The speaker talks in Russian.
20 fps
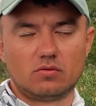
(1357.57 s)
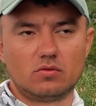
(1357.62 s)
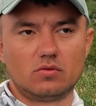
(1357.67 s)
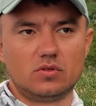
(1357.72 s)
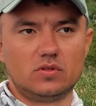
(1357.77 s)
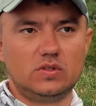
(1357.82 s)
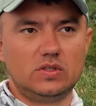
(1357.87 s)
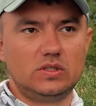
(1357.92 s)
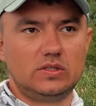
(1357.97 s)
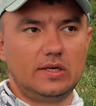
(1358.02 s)
То
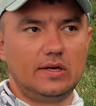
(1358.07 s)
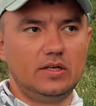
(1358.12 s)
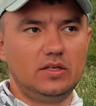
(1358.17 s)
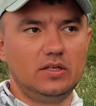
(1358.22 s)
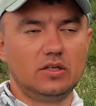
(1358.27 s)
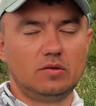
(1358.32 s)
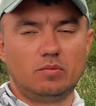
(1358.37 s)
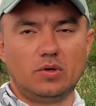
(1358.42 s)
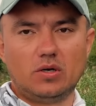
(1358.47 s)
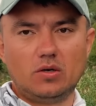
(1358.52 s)
есть, если
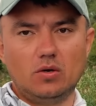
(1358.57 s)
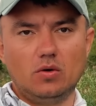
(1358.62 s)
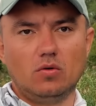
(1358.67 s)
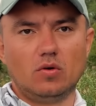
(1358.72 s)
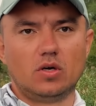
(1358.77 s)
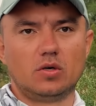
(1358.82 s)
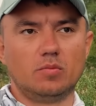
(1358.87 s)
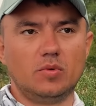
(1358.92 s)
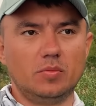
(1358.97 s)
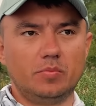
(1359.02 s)
нет
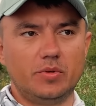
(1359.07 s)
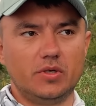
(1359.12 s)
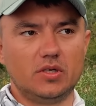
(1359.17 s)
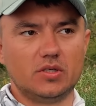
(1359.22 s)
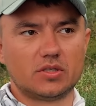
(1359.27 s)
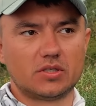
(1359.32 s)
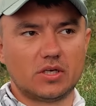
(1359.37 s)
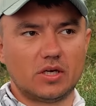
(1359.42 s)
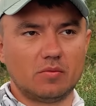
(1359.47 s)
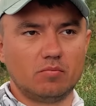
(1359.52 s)
поклевок, мы
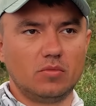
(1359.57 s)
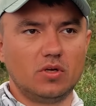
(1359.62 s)
переезжаем.